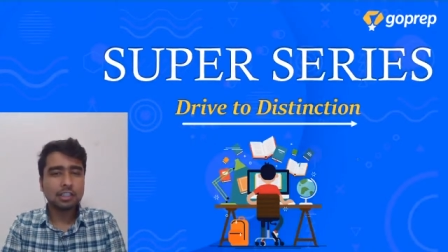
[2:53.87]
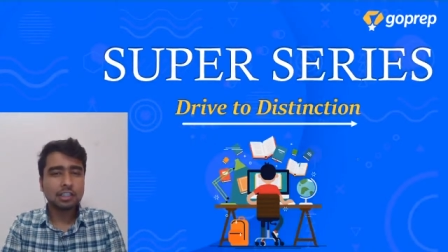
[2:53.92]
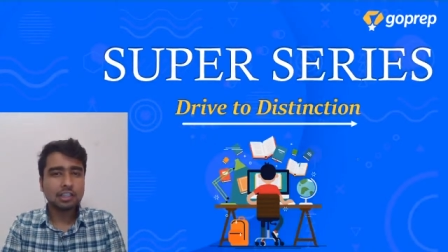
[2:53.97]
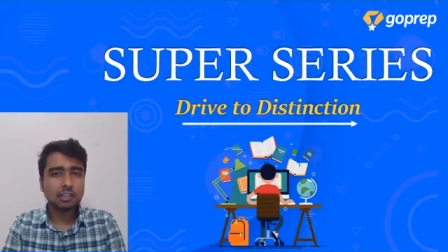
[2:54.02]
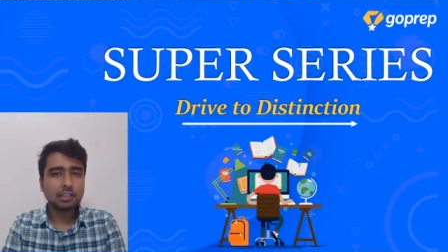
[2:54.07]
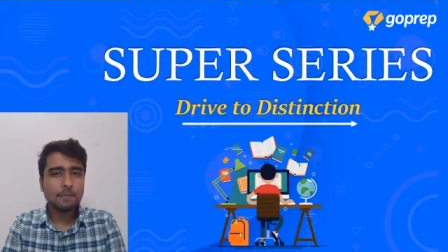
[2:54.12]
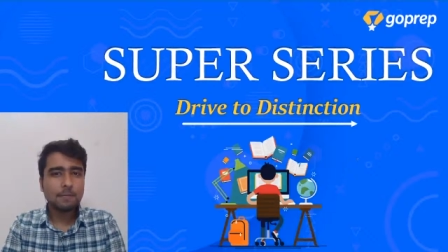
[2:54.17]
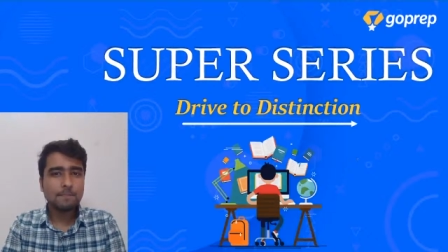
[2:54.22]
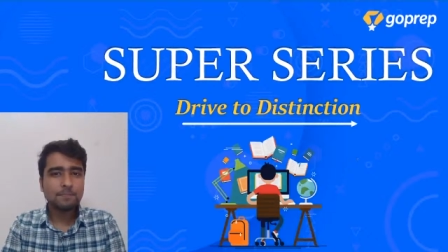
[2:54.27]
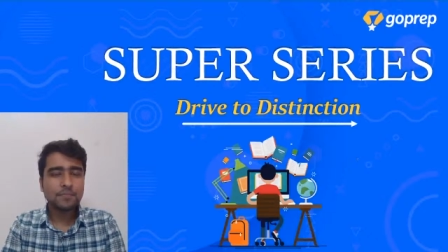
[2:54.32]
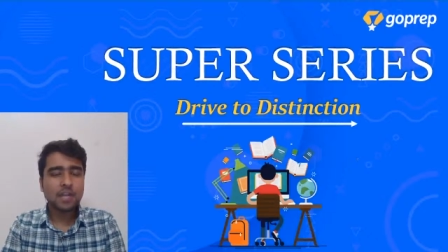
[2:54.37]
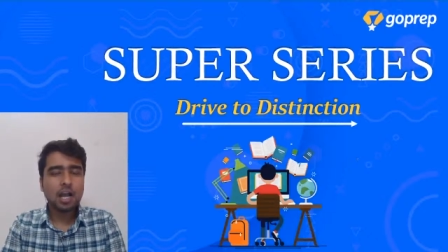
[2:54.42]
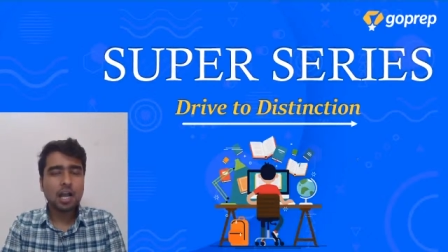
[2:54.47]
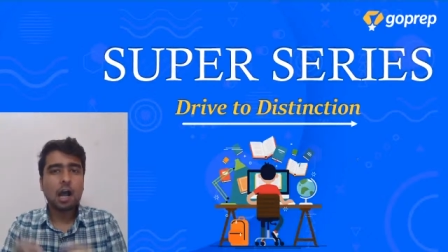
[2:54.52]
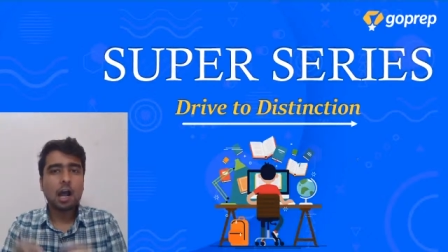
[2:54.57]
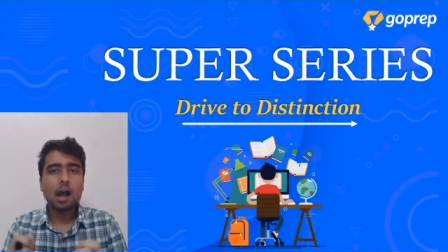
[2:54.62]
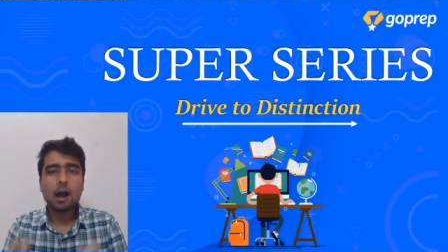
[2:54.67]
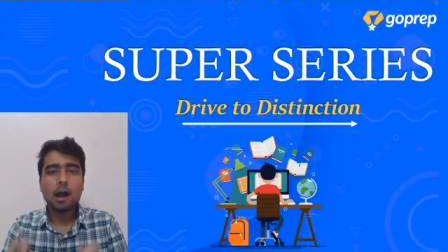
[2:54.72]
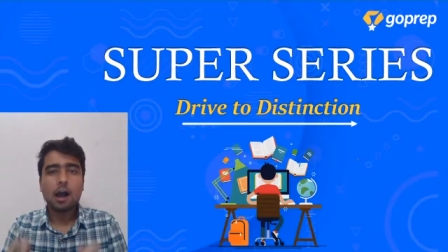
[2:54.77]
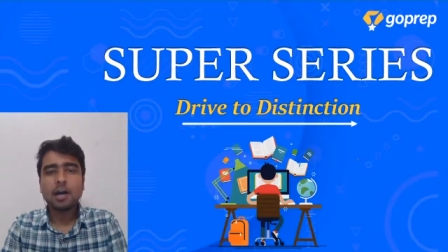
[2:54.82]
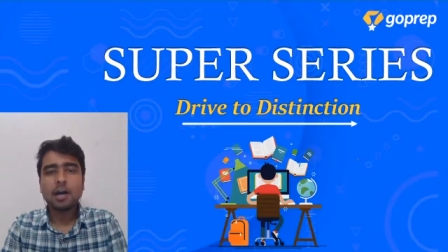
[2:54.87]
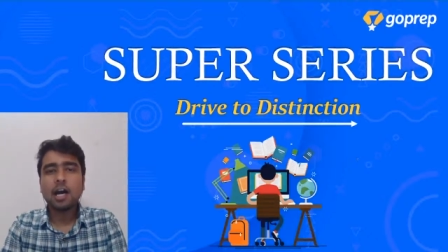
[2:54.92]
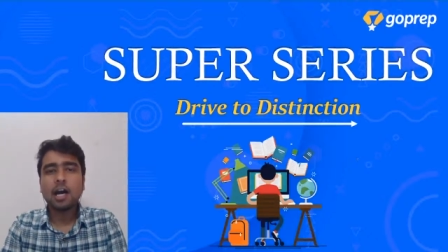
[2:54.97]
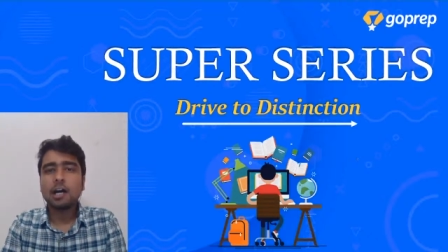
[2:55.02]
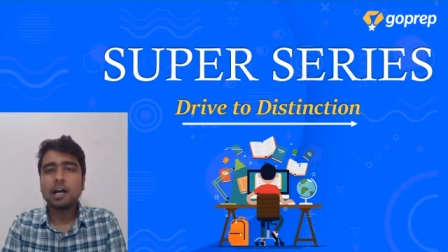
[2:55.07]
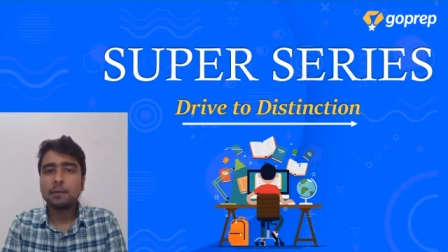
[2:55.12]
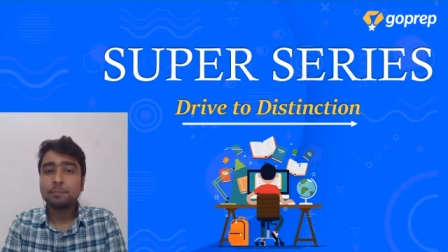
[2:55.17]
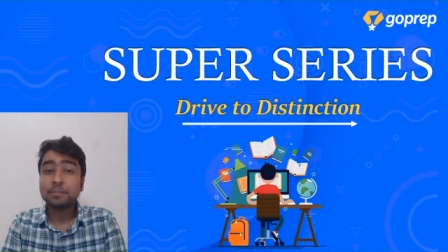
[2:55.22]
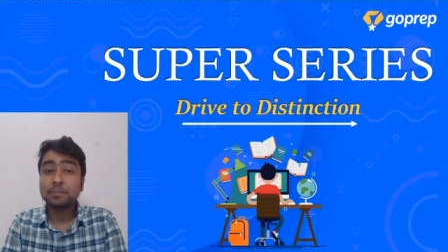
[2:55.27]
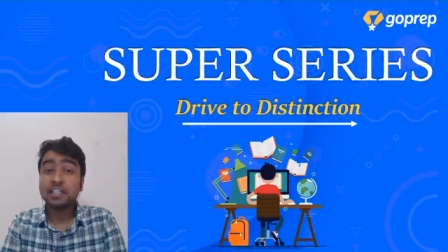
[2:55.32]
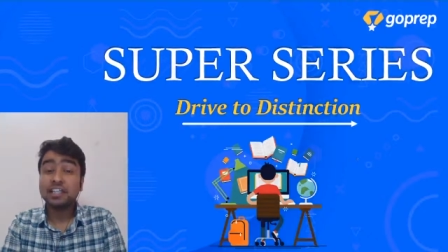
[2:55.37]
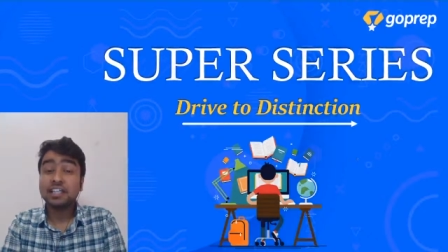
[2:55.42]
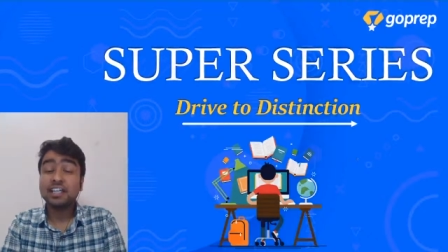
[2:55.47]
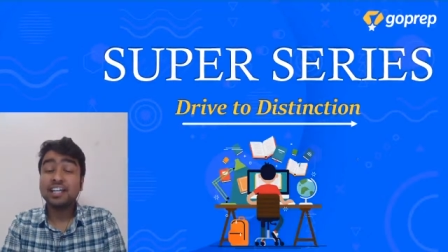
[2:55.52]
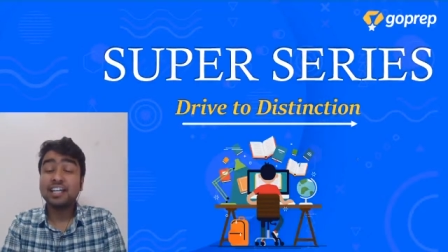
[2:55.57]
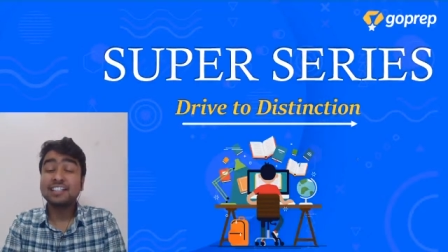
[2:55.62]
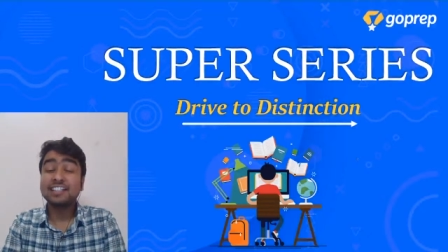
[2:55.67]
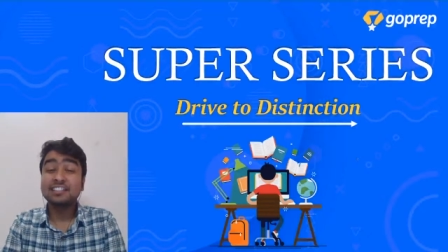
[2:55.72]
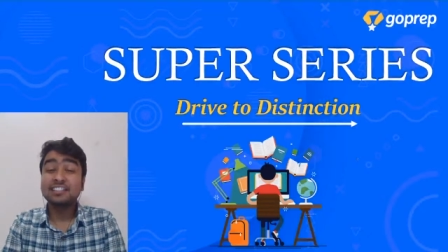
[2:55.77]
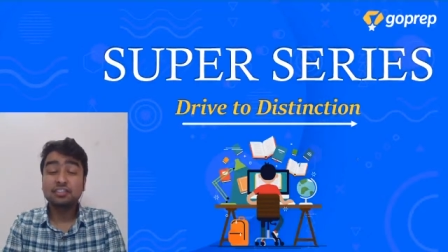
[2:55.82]
matlab हम आपके
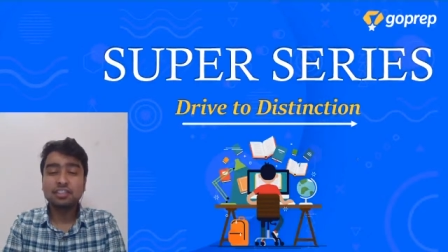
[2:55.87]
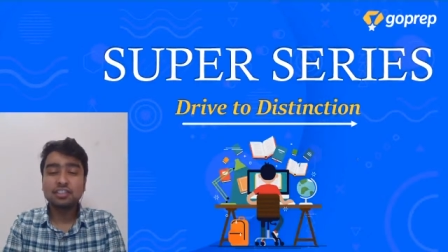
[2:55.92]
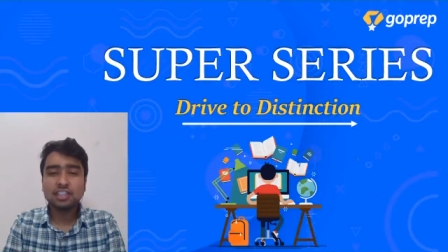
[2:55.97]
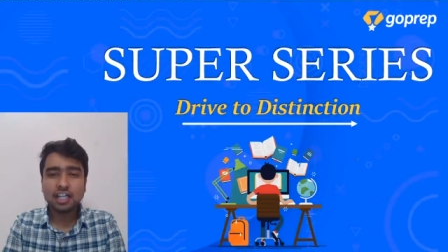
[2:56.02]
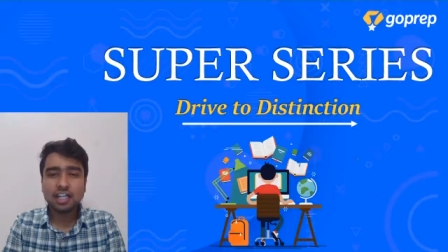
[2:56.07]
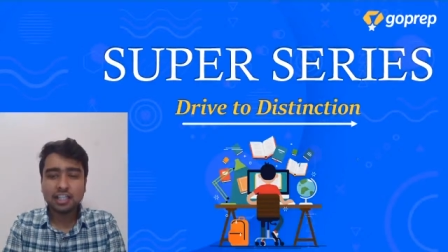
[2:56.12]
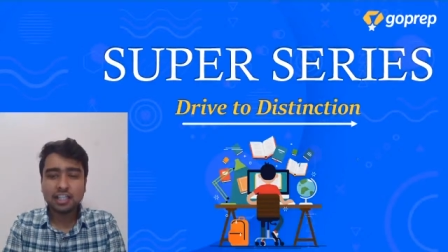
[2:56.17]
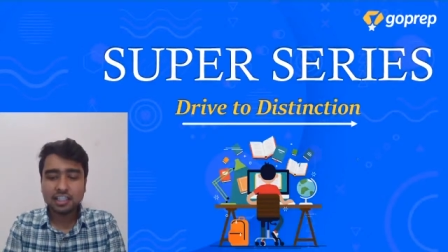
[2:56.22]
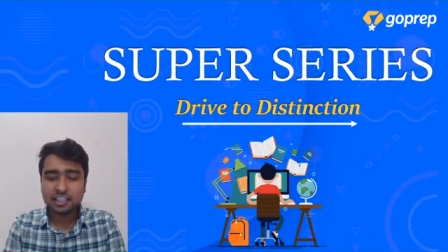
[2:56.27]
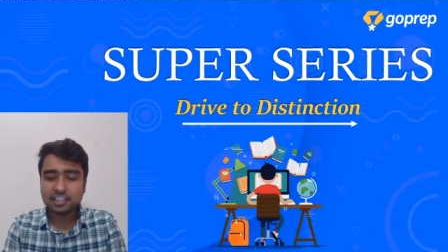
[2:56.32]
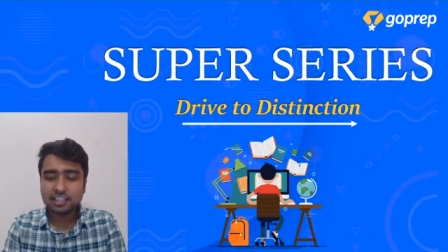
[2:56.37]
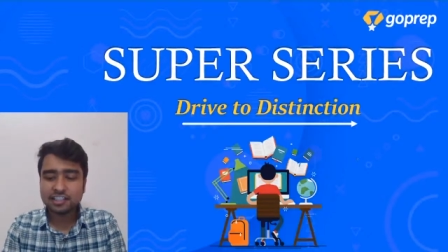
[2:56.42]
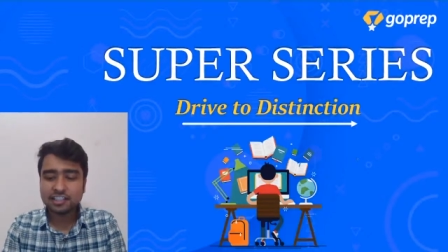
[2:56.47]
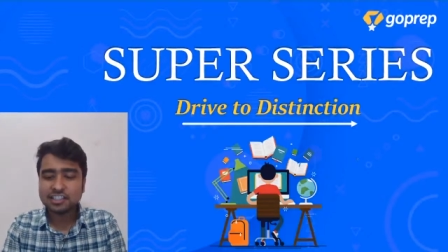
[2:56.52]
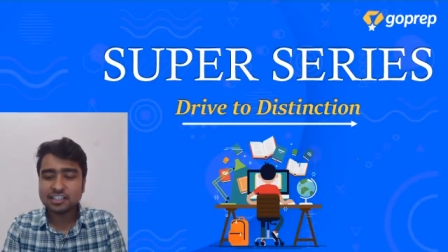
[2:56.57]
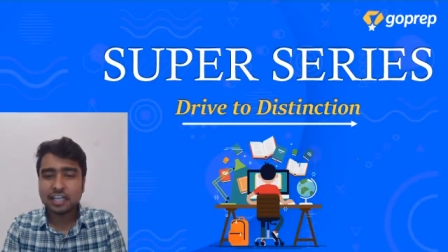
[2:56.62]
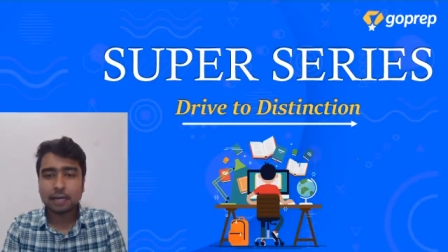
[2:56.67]
एनसीईआरटी के